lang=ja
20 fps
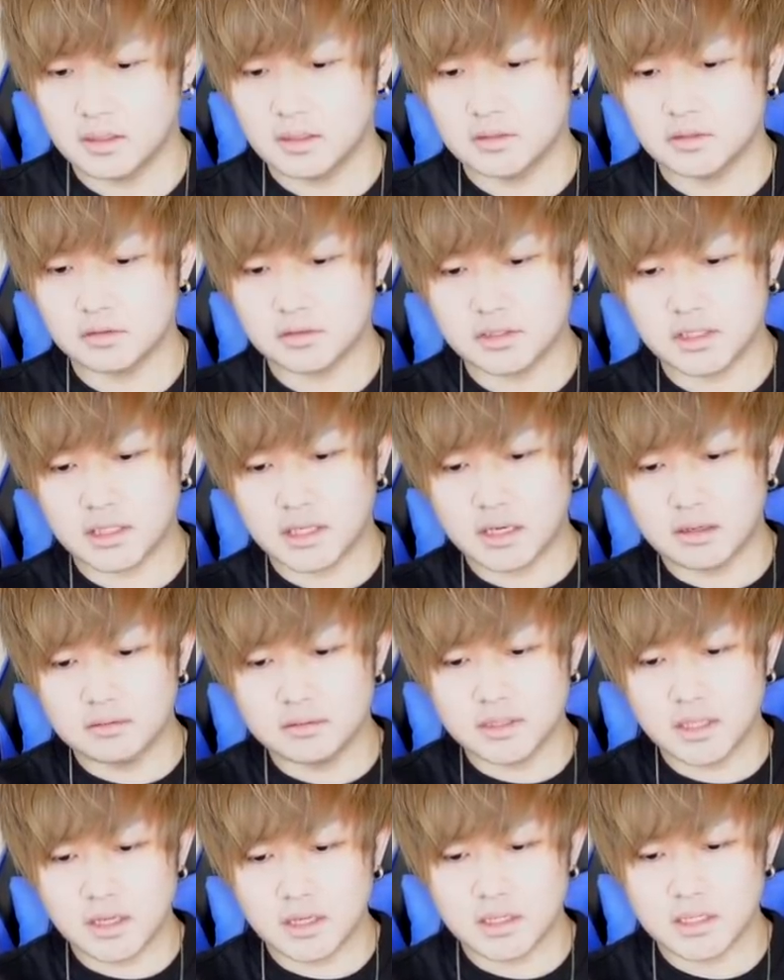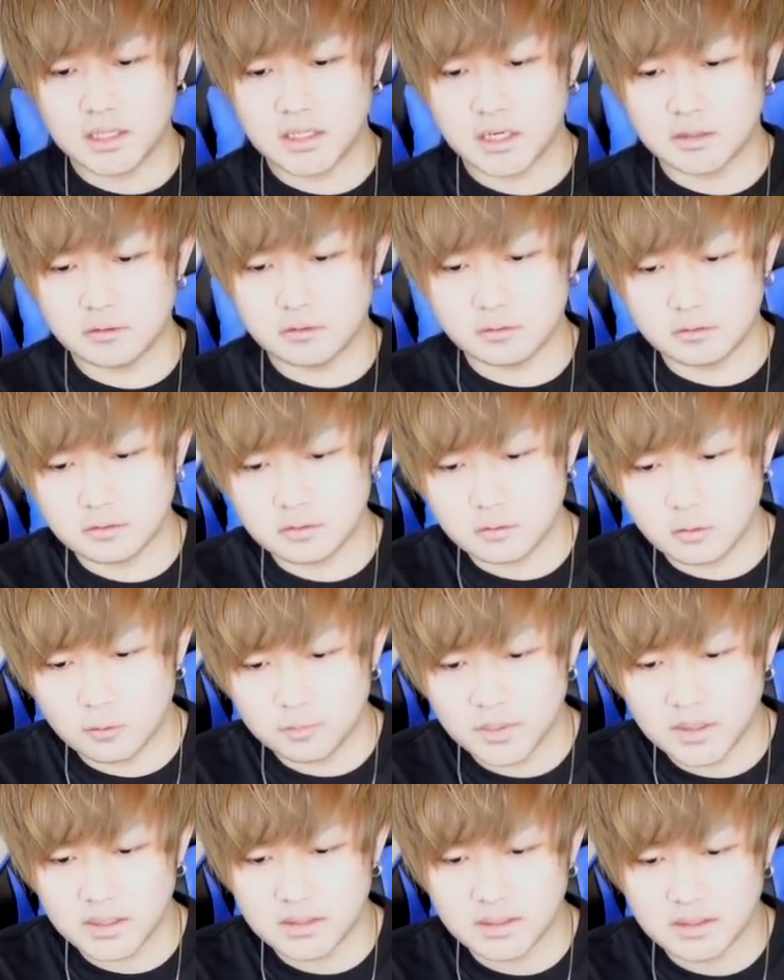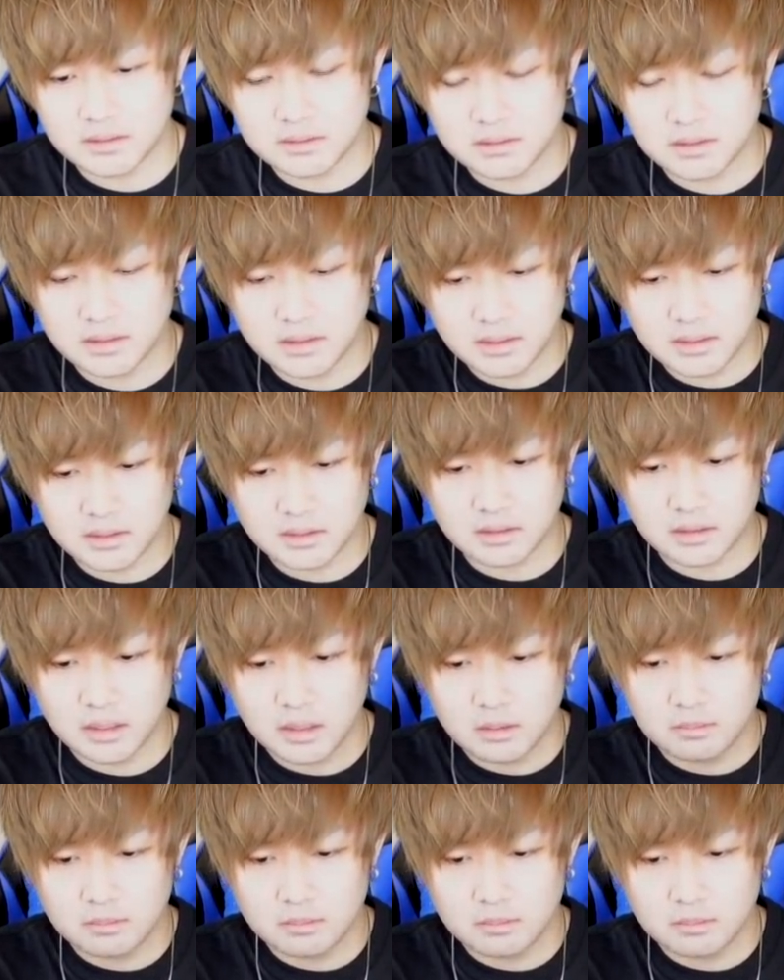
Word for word: そしてカウンターキラーの乗るコピーだったり、